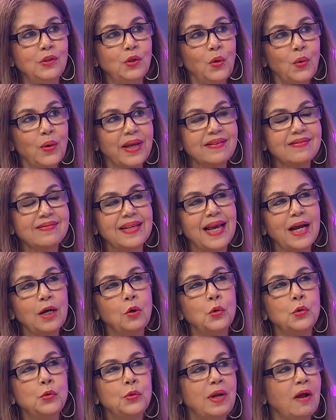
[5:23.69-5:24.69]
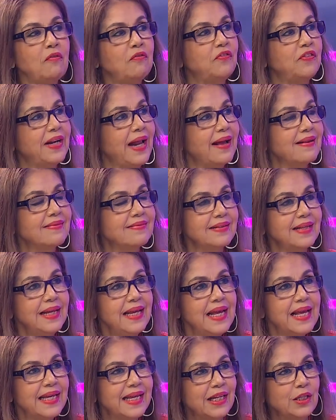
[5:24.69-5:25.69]
Que sea con una frase
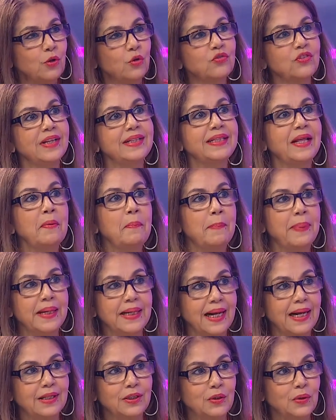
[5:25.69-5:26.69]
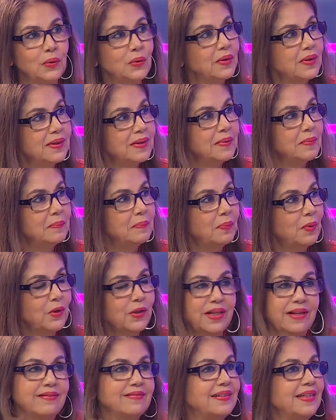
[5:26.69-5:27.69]
que no se esté esperando.
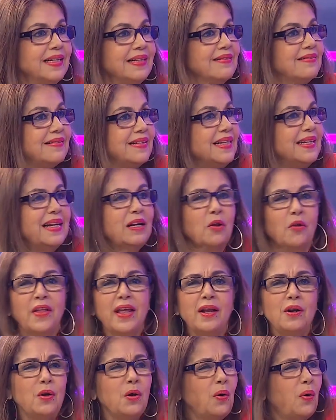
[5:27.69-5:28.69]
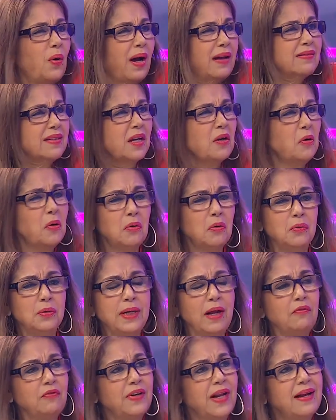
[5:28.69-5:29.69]
Porque si, si lo, lo haces con
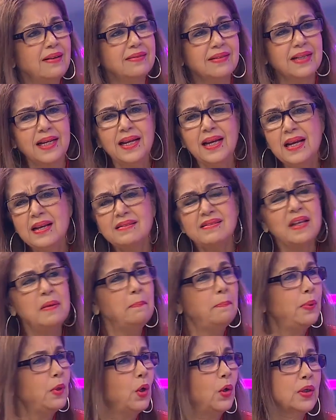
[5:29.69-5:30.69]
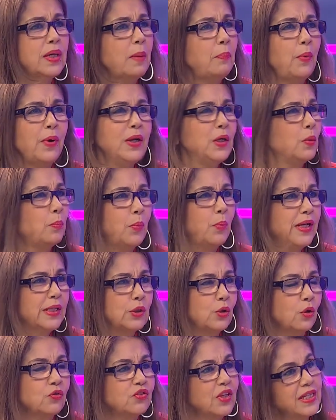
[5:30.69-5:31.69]
una frase simplona, pues, bueno, pues
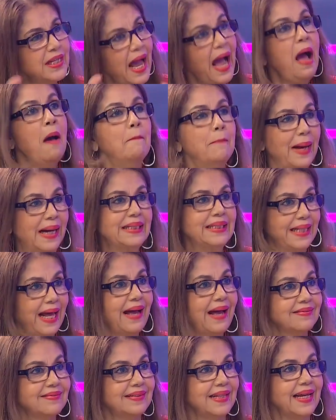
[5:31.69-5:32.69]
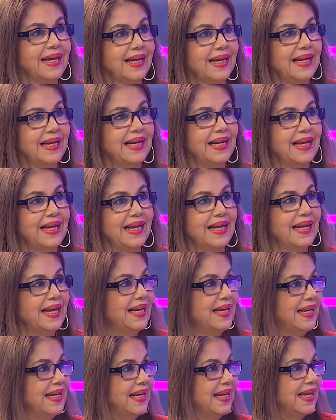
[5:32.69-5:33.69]
entonces ya mataste eh,
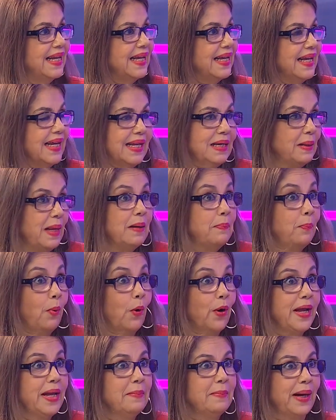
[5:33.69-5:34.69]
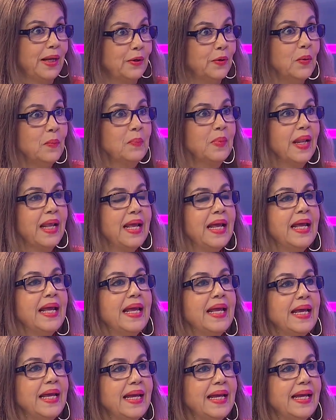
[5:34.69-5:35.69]
eh, el, poema, ¿no? ¿Qué la lleva
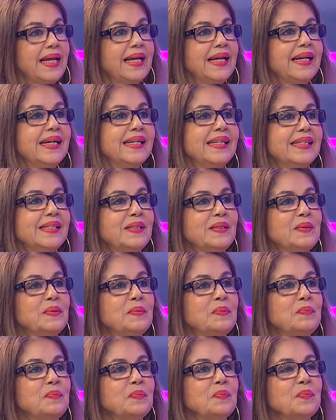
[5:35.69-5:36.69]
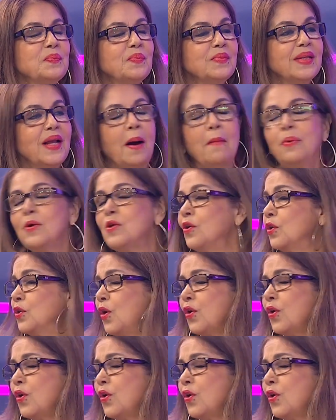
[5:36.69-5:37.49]
usted a meterse en ese lío? ah, pues yo no